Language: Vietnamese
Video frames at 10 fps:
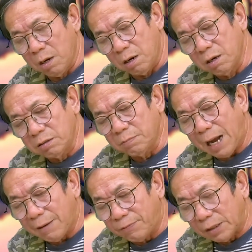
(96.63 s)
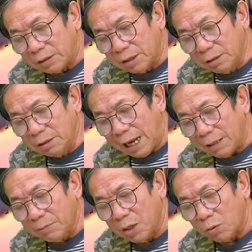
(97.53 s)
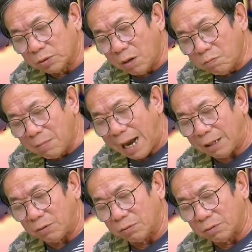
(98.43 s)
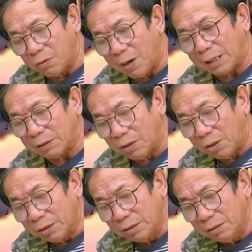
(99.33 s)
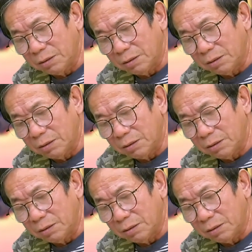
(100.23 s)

Hơn ba phần tư đại biểu tóc bạc hoặc nói,